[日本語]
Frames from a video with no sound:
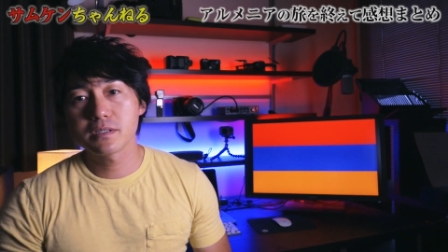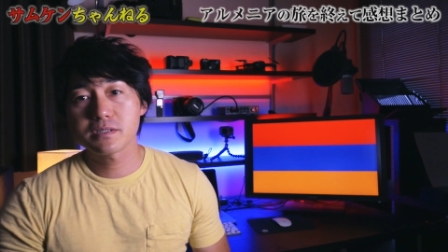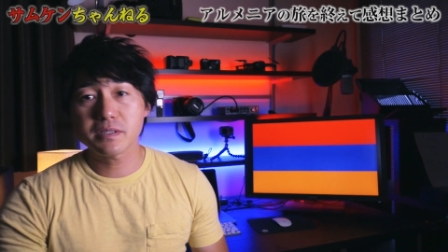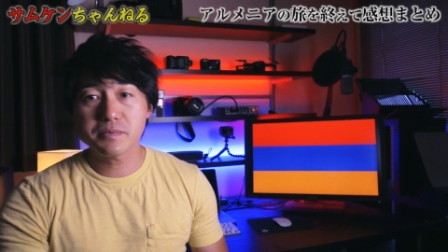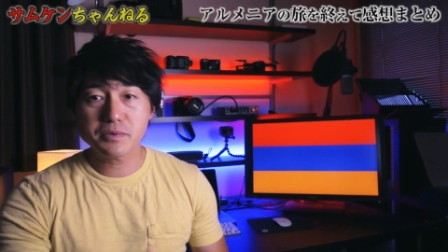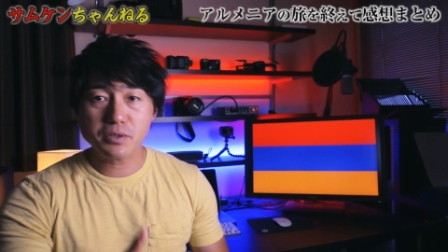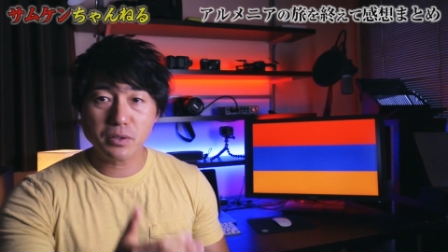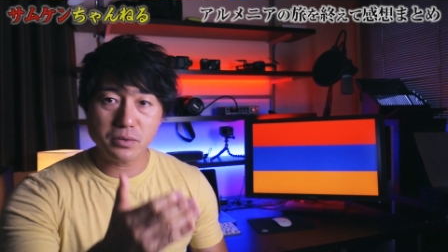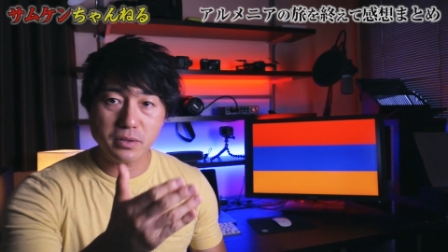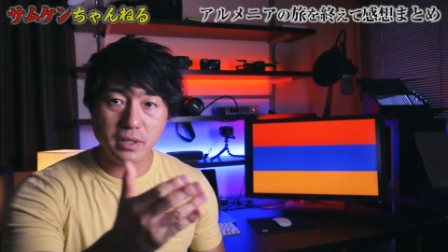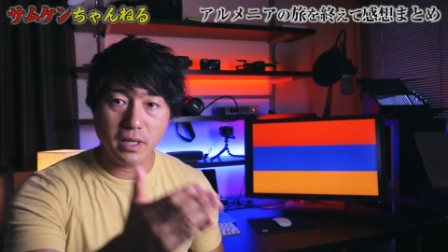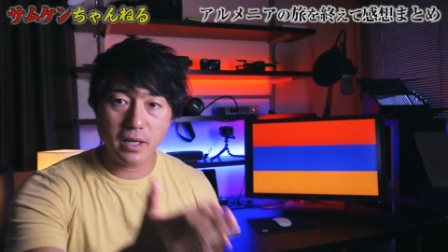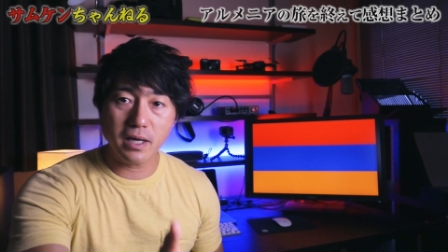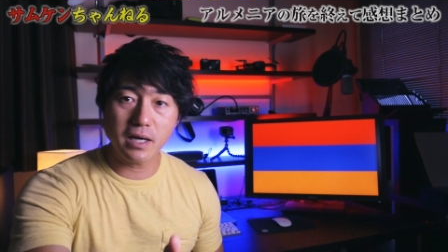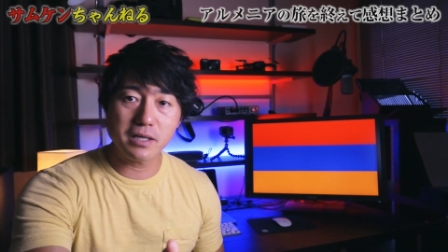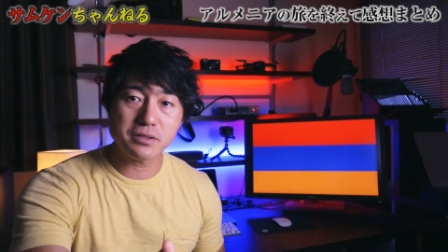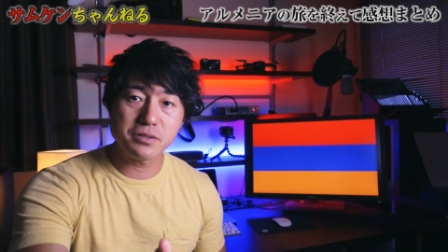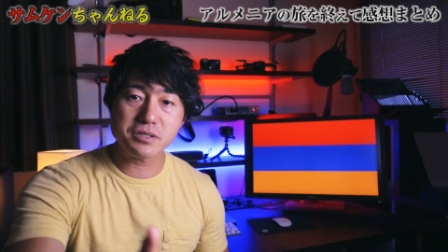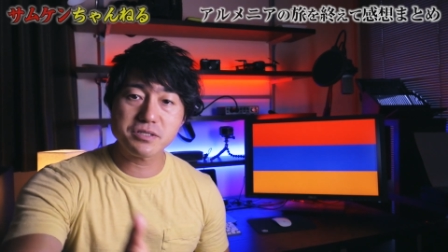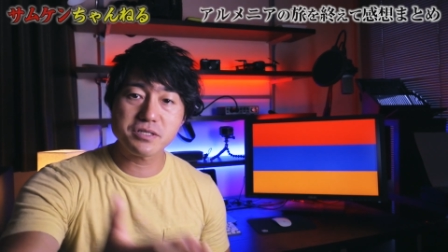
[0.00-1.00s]
ちなみにこの
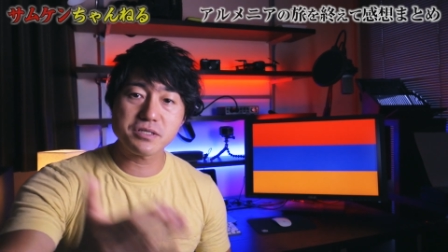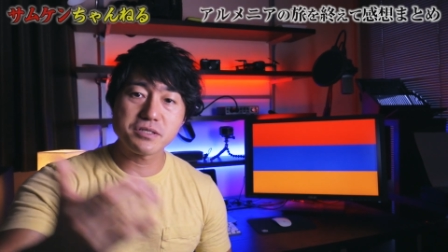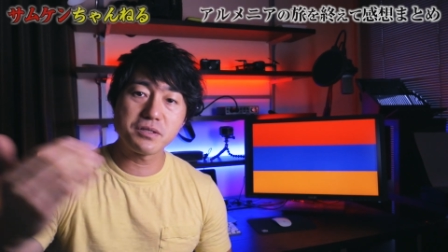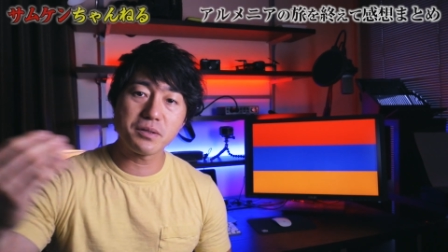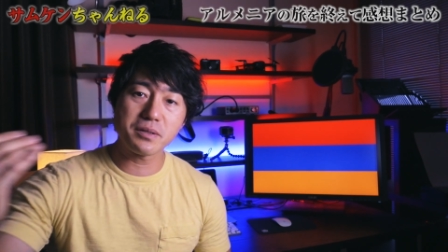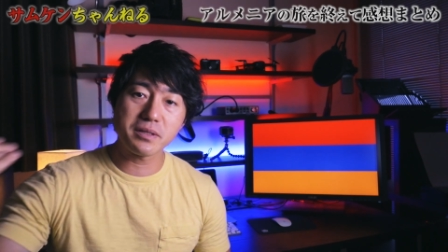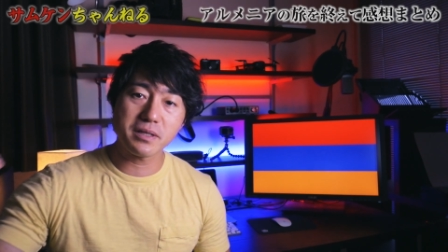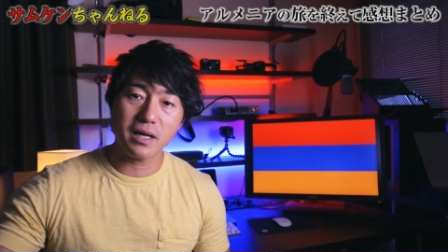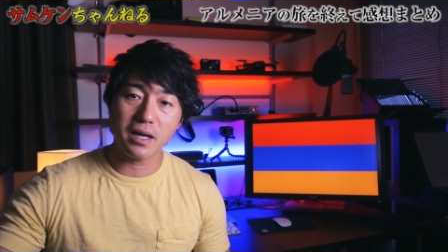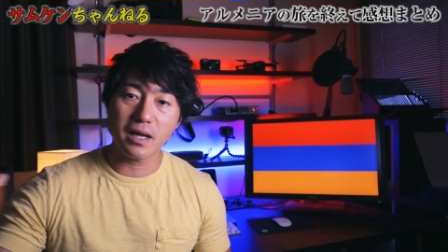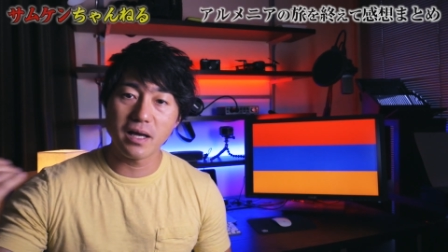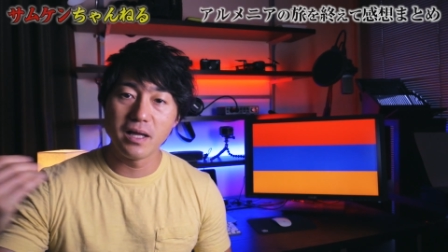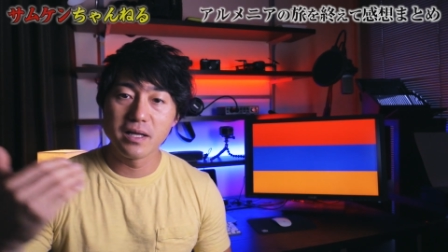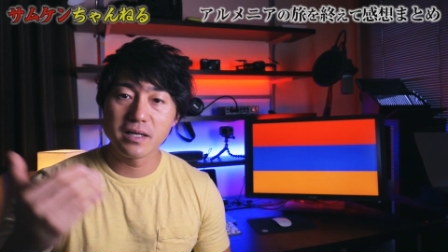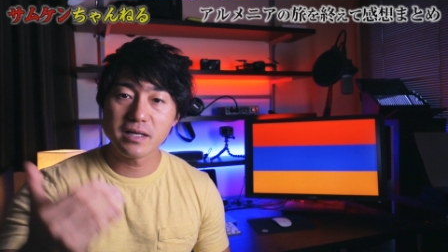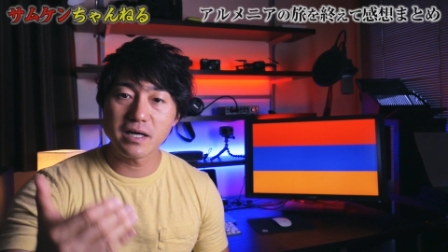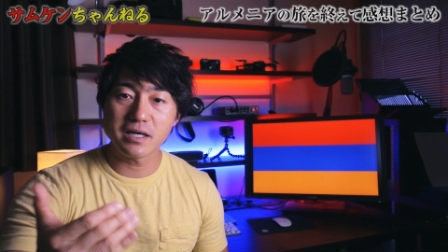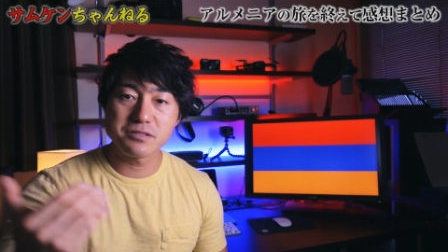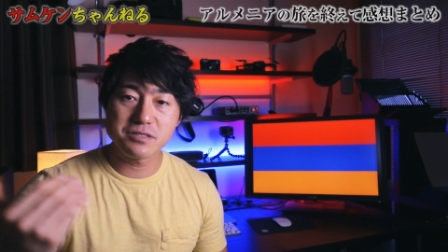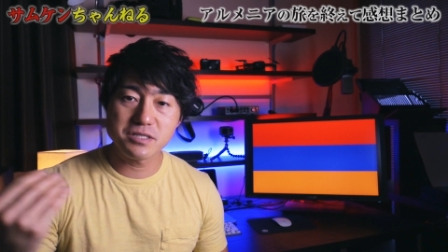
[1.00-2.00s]
ゲガルド修道院から
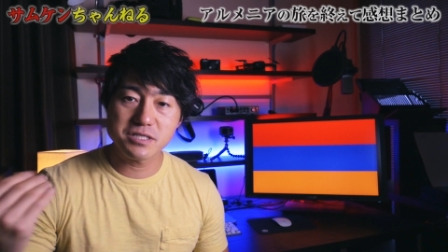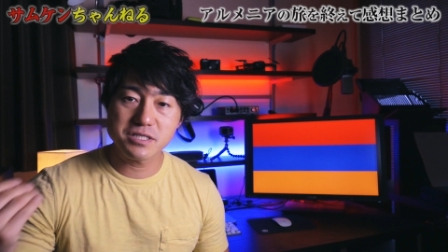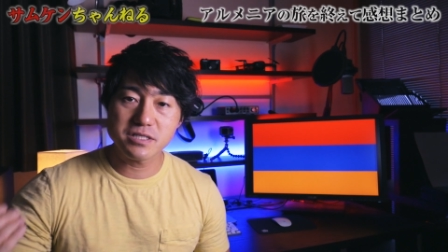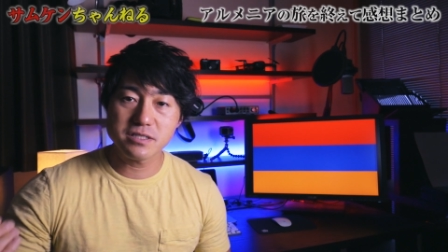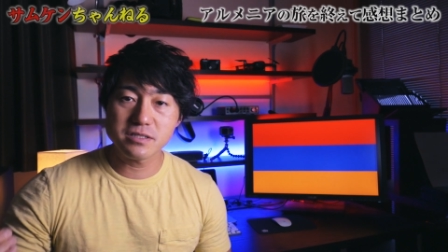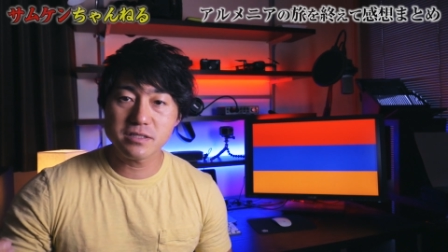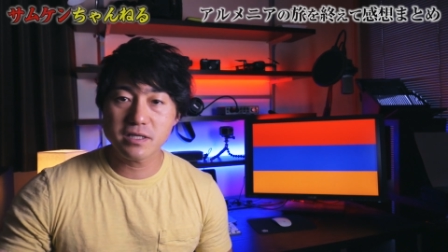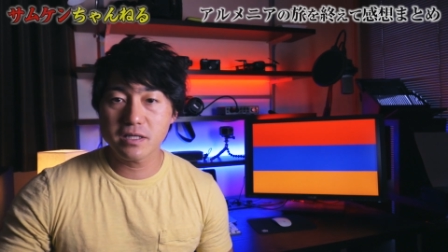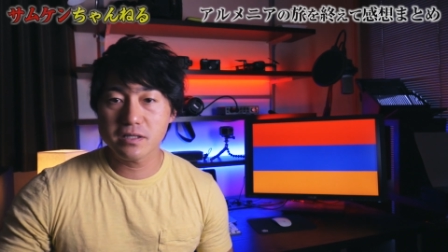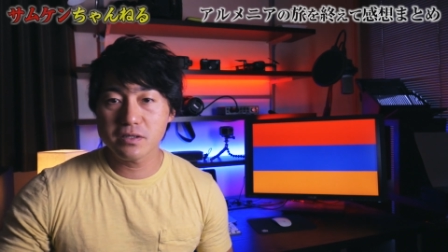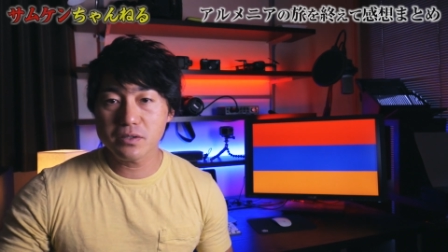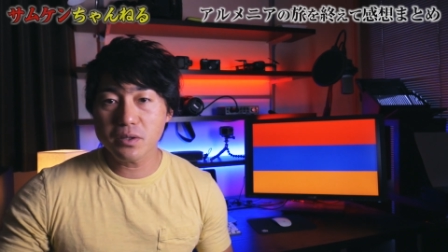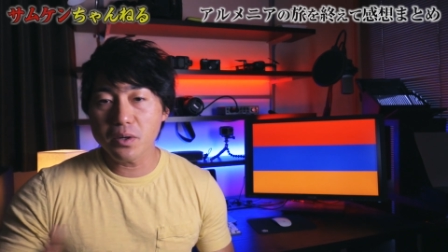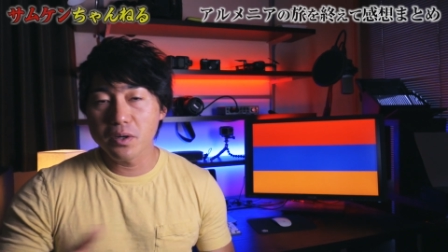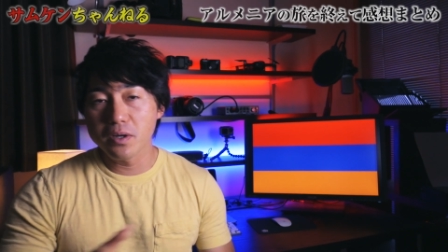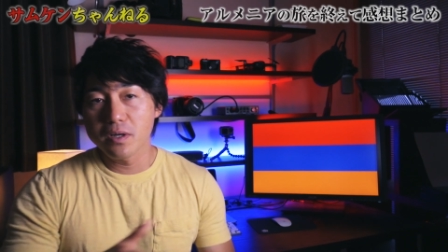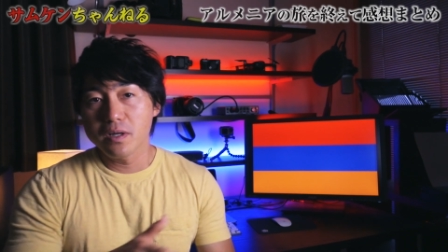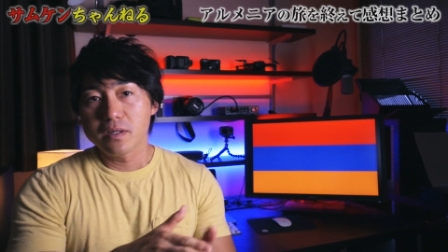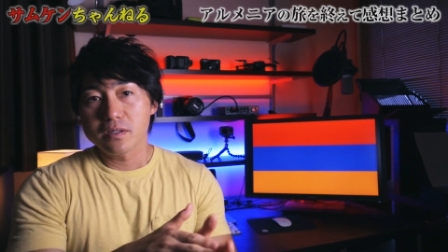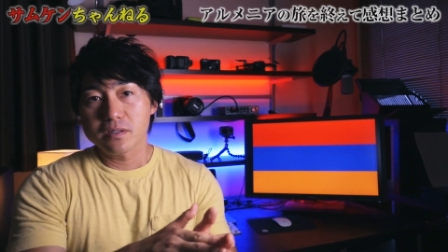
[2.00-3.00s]
ガルニ神殿
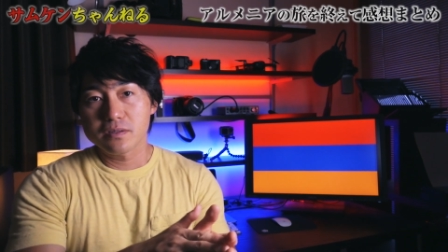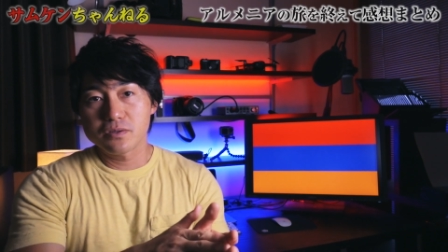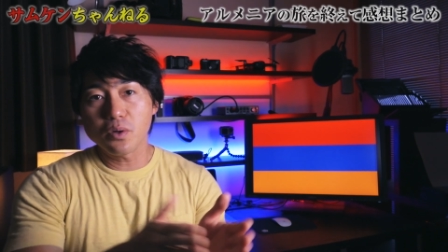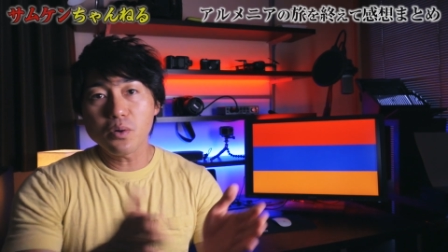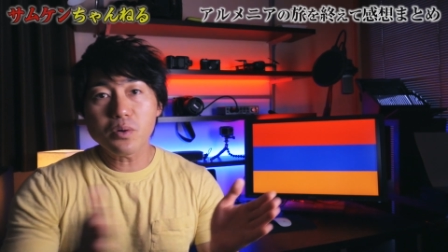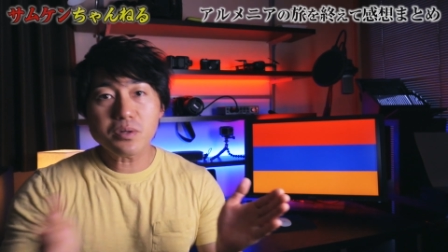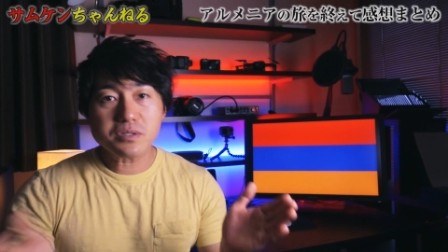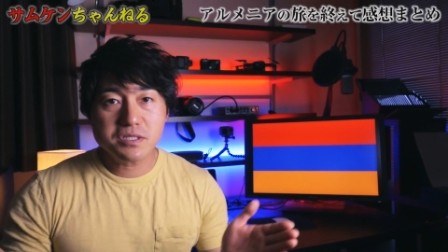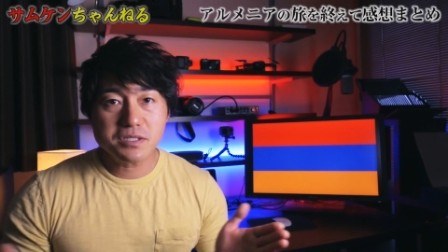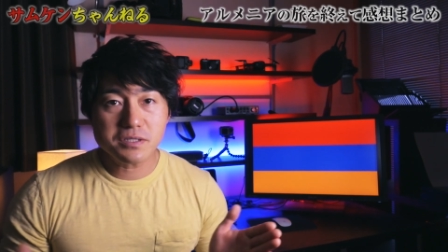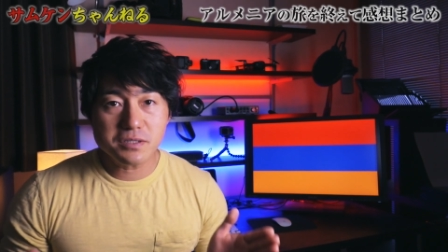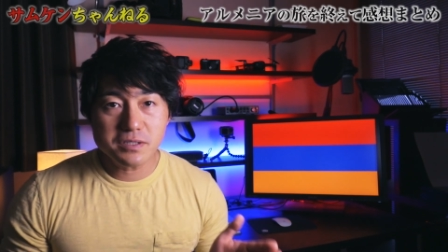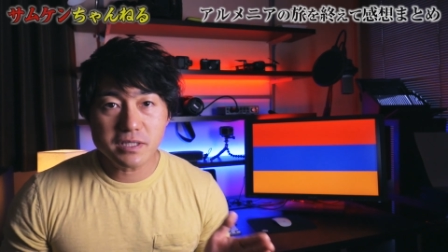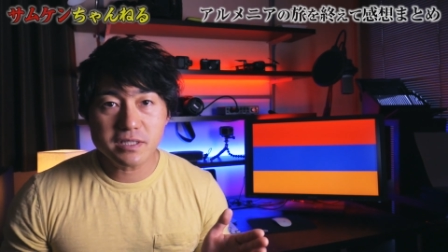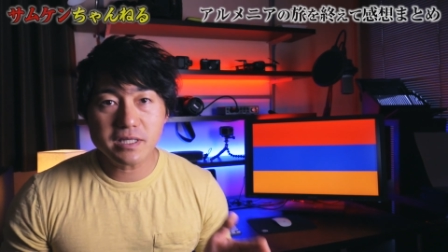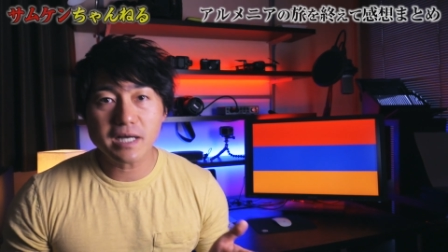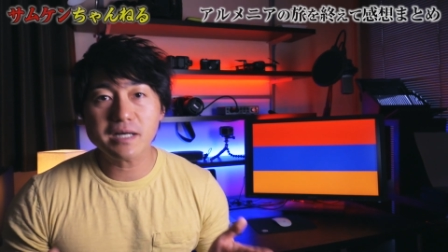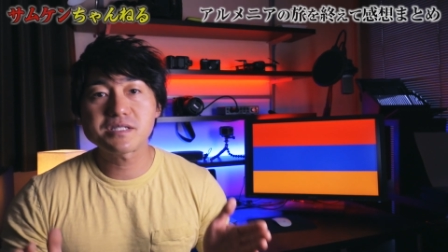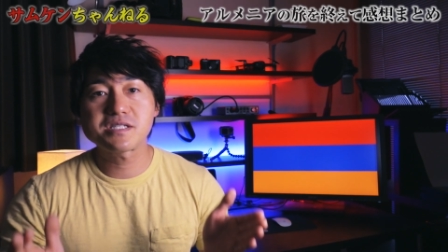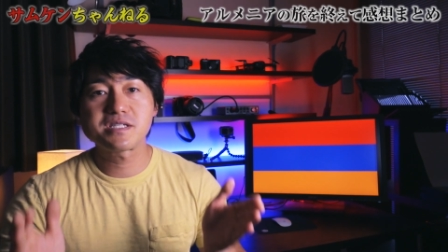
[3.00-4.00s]
の道中
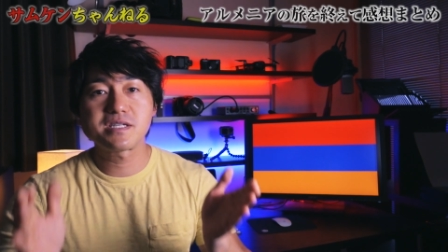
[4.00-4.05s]
にタク